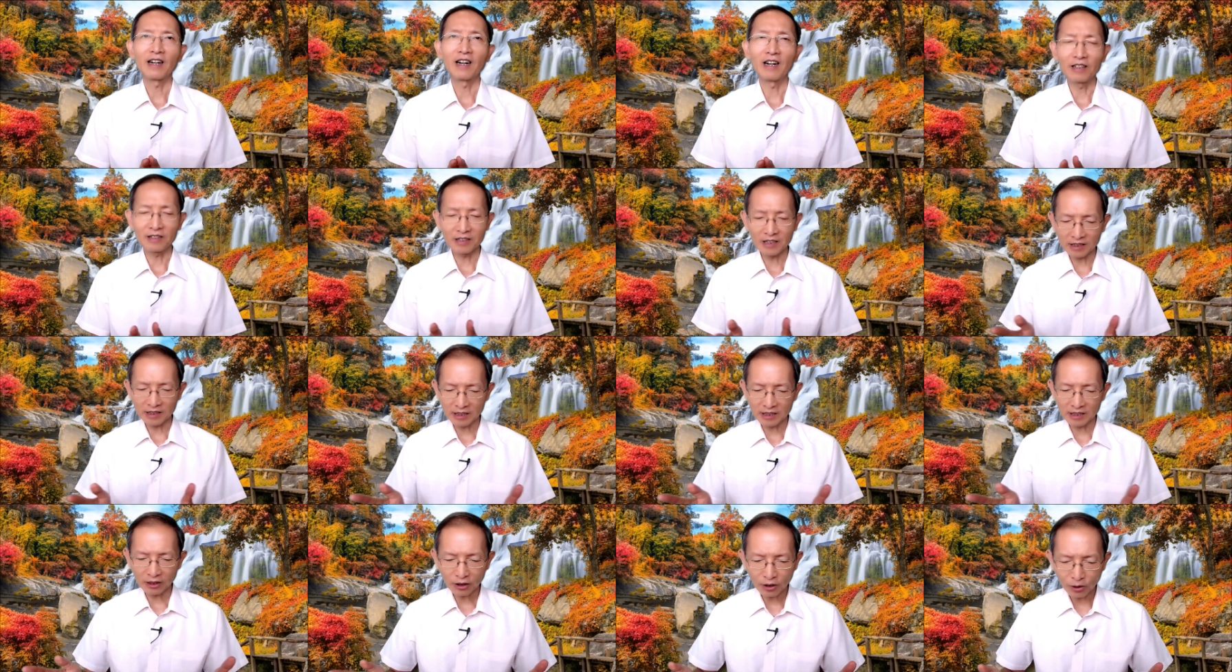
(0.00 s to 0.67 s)
啊，
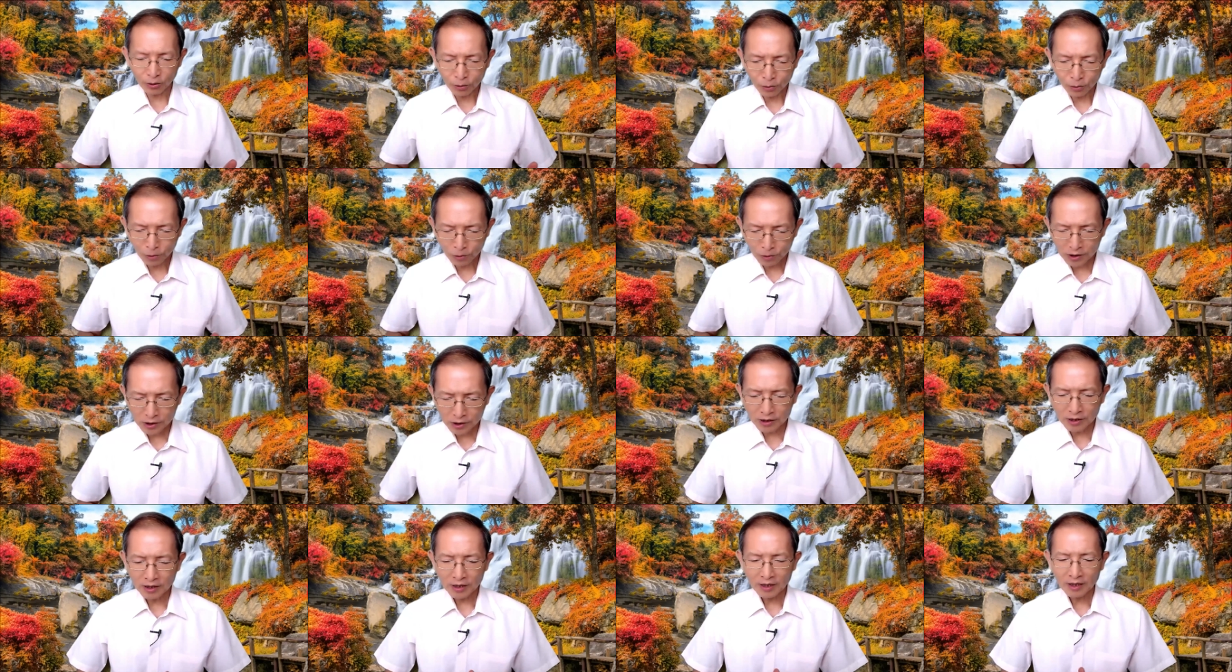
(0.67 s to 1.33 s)
这些都
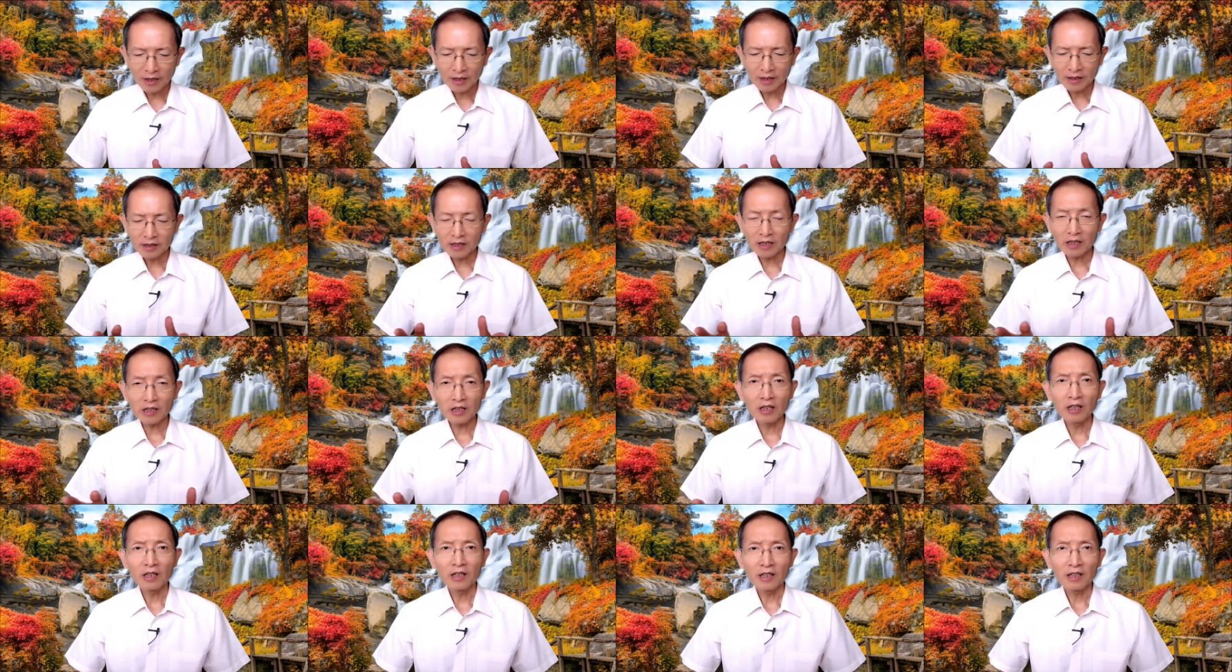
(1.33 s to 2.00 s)
是
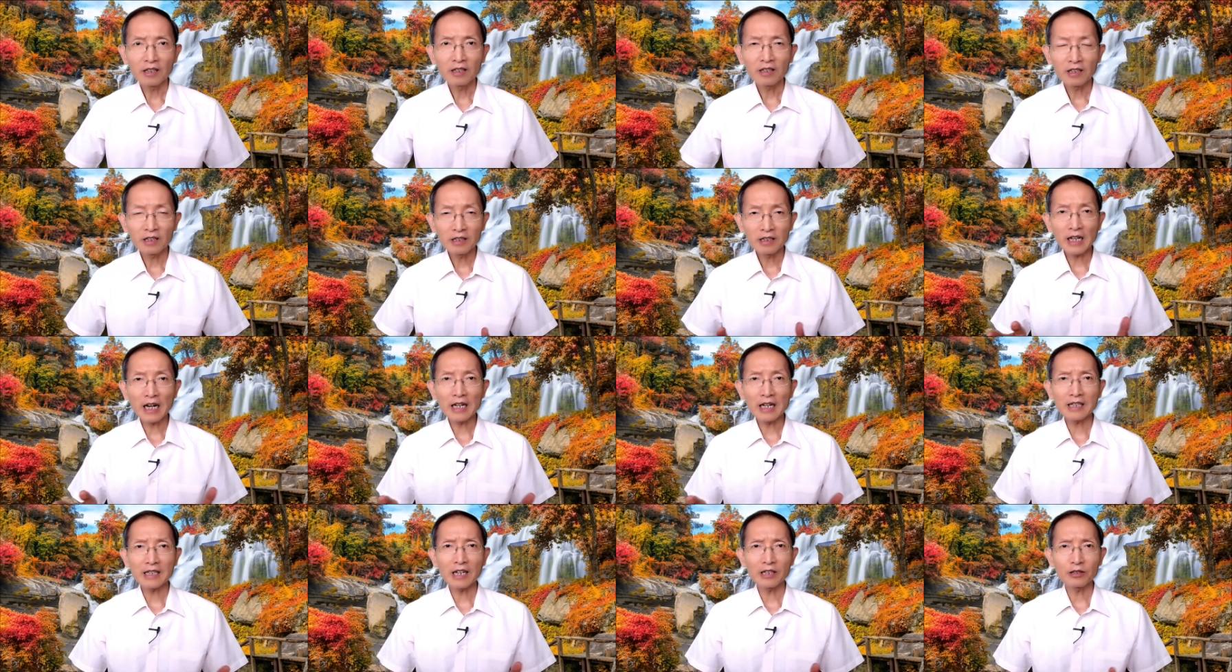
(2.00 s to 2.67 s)
这个
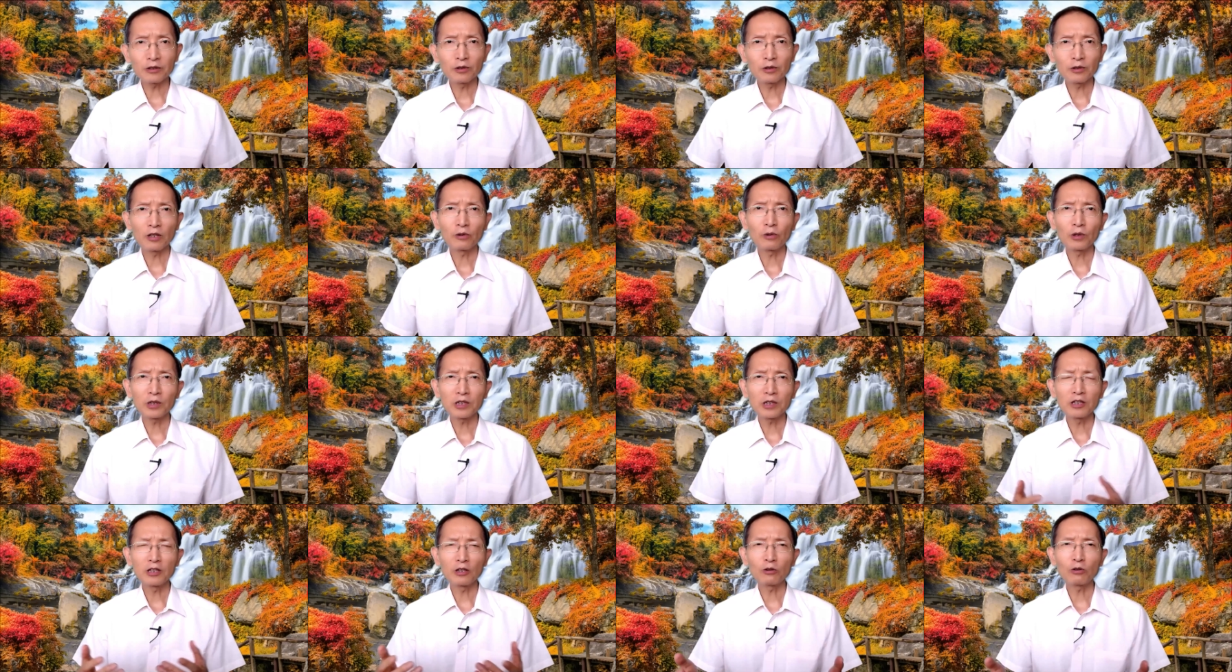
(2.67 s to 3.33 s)
加上去的。
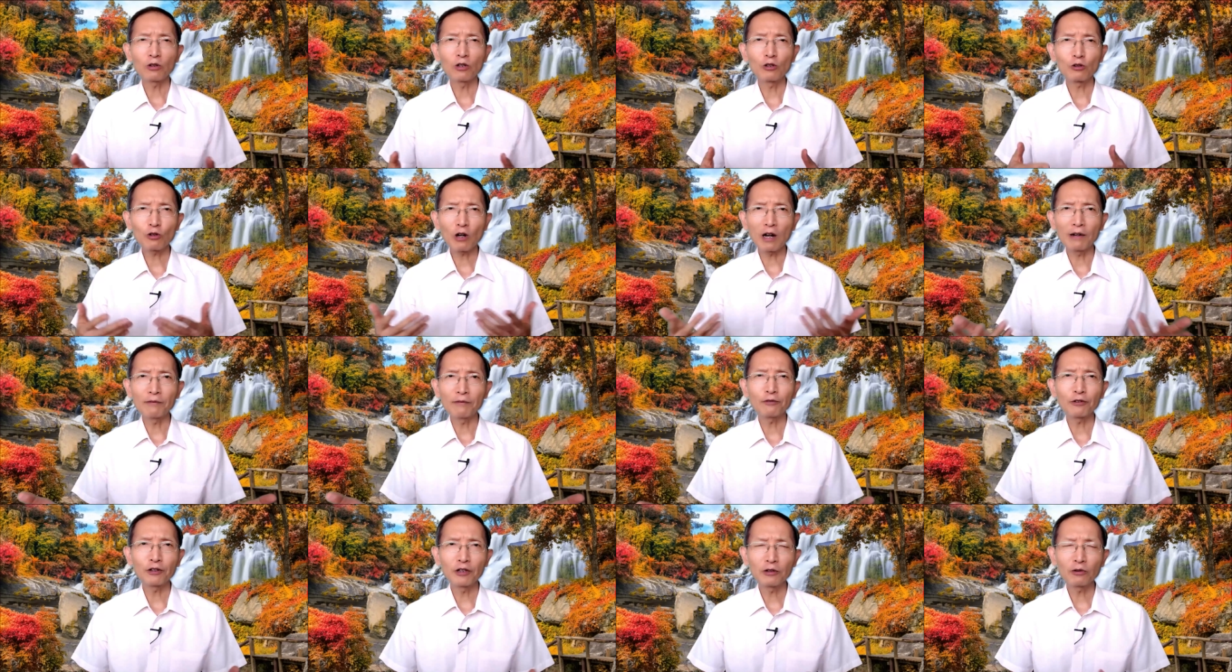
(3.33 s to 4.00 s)
若是你对
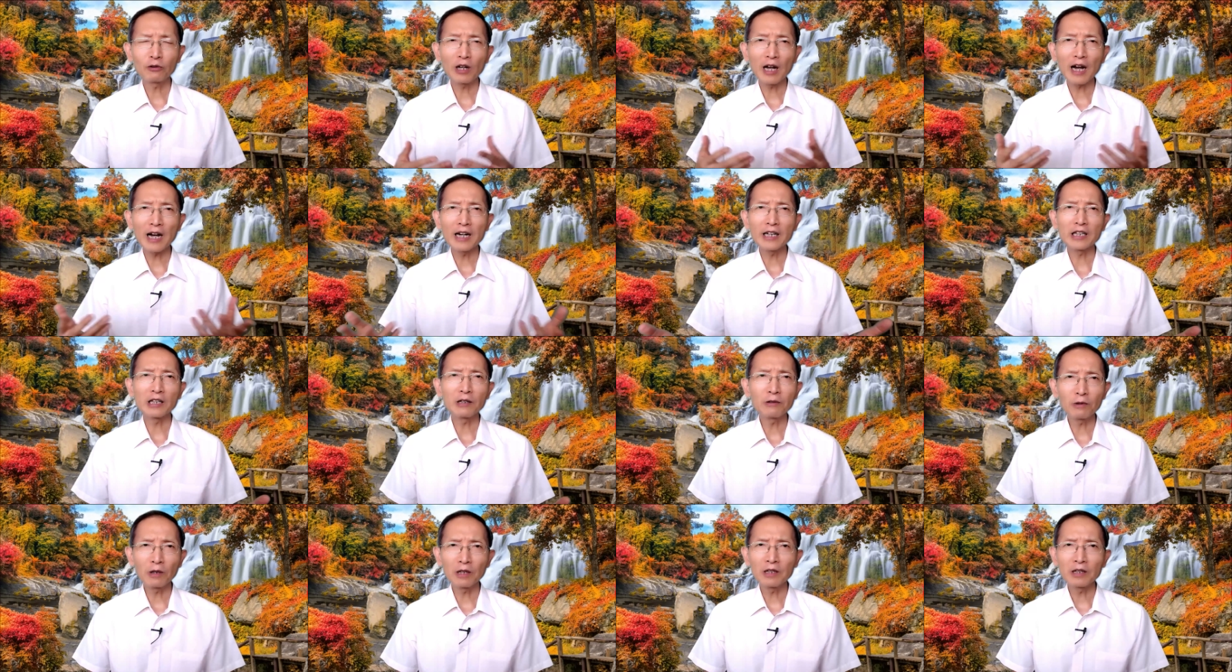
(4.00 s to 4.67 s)
传福音、对爱
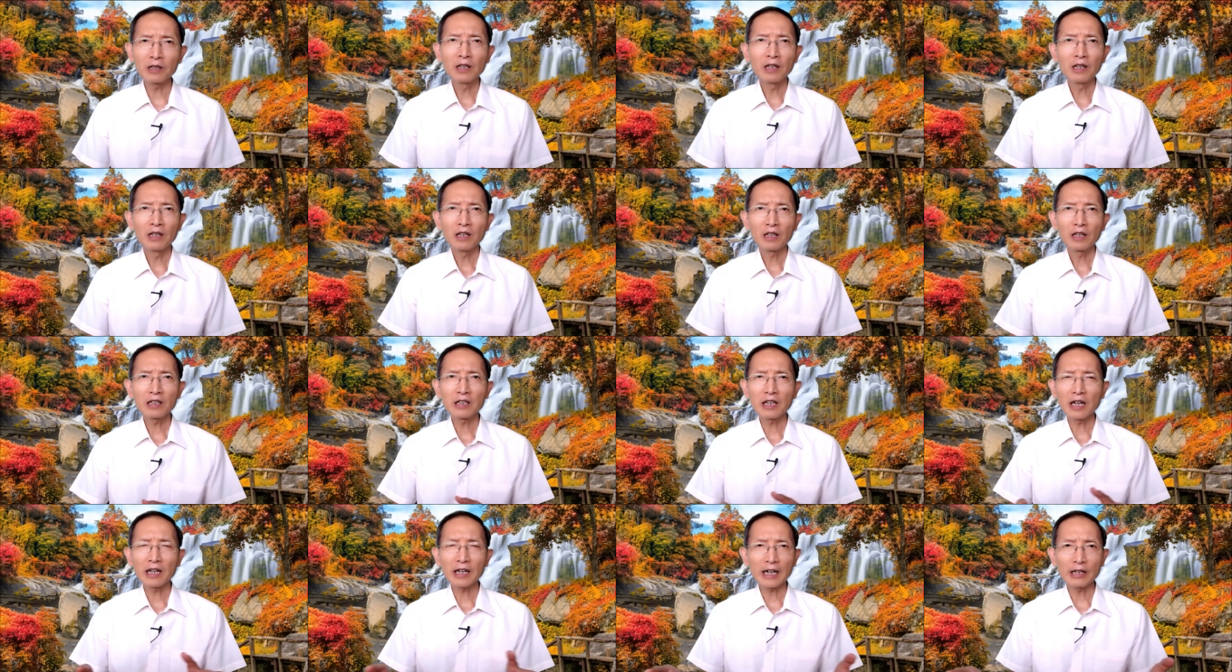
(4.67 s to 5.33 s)
灵魂
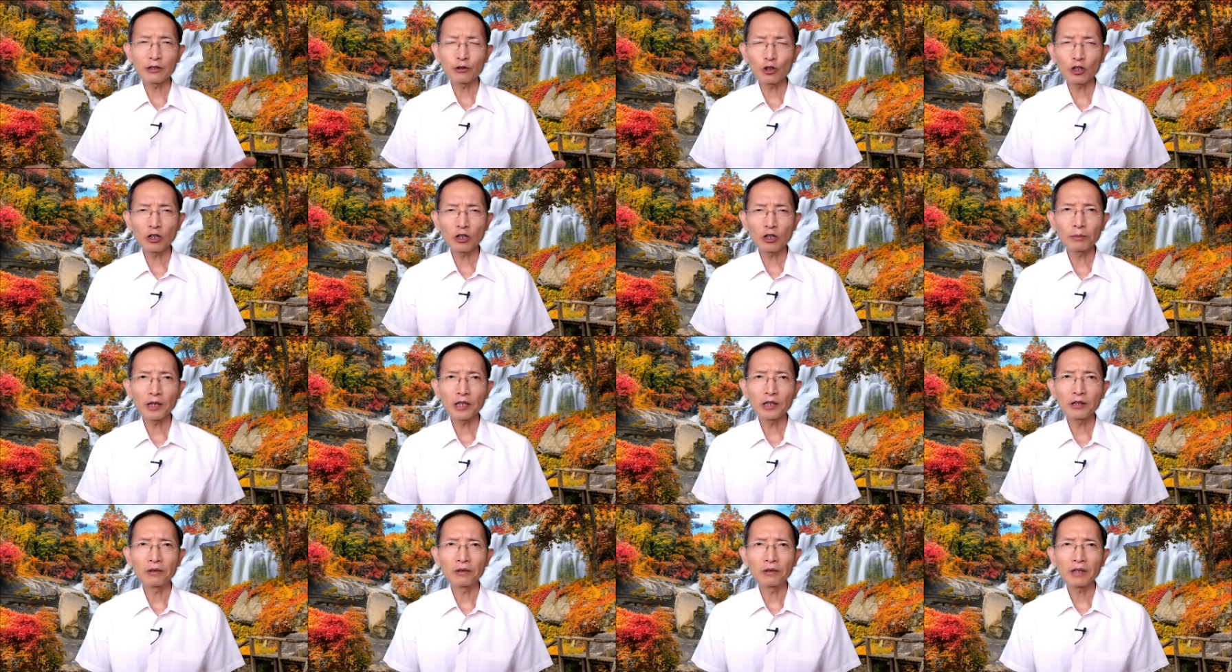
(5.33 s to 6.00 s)
一点感觉都
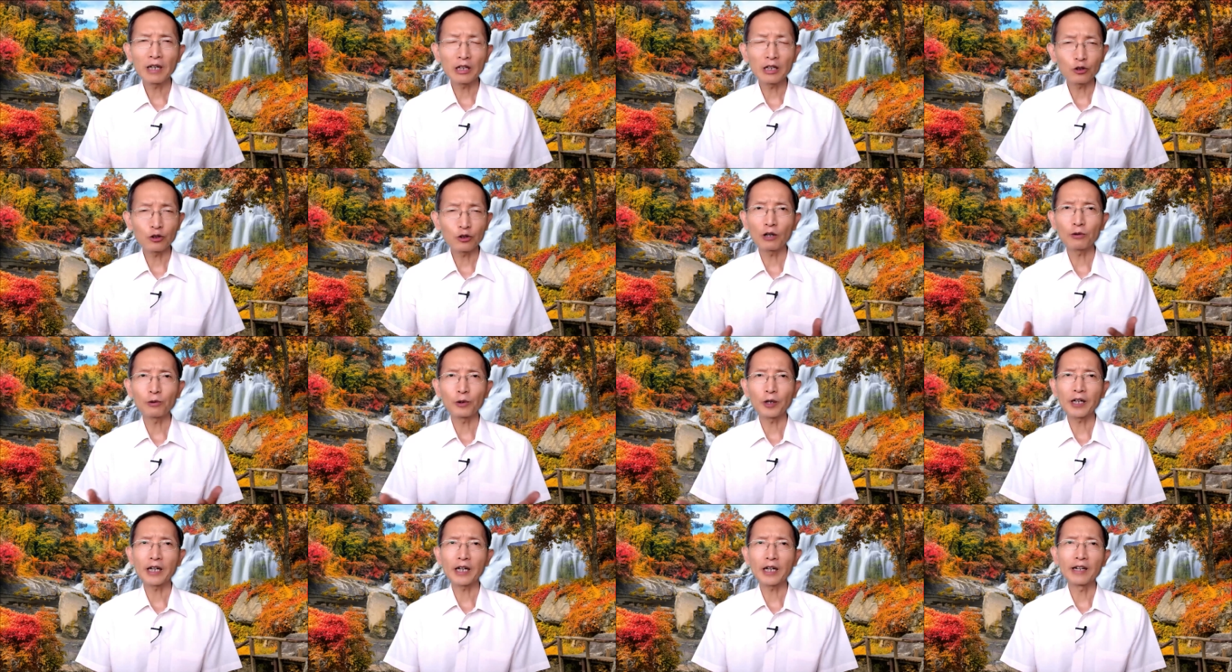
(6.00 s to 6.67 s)
没有，那需
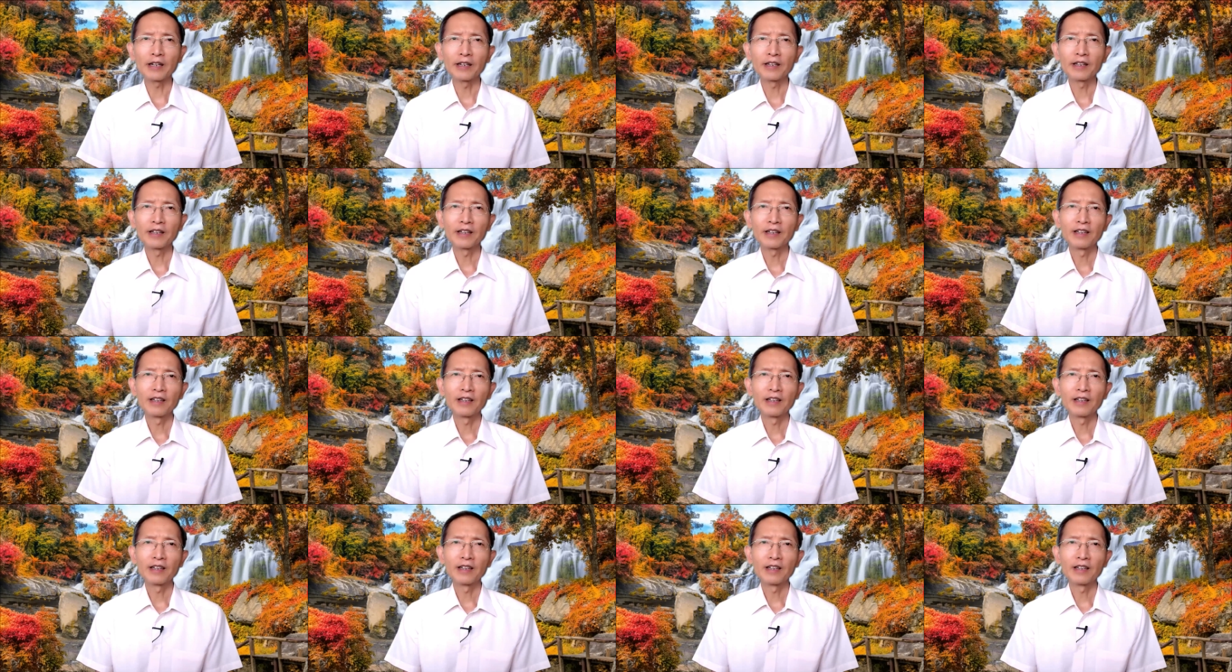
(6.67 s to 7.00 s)
要悔改。